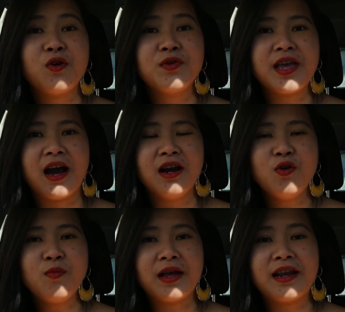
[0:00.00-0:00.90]
cô vợ
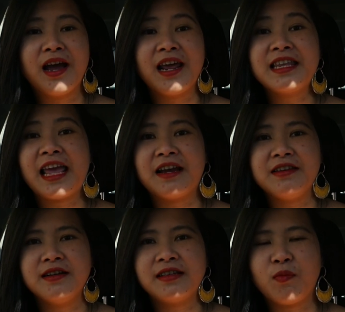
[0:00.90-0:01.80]
lúc mà đợi anh chàng
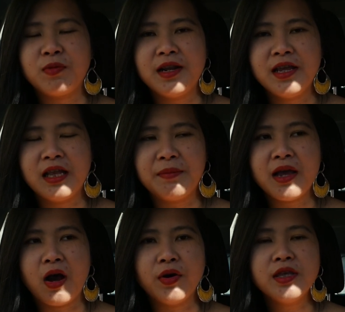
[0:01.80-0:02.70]
người dân tộc này đi thì
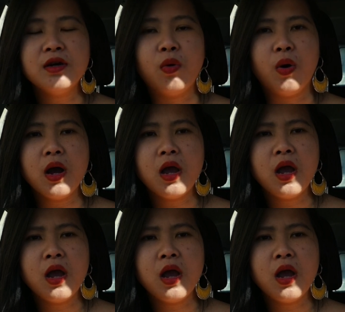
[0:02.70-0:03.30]
mới hỏi chứ ủa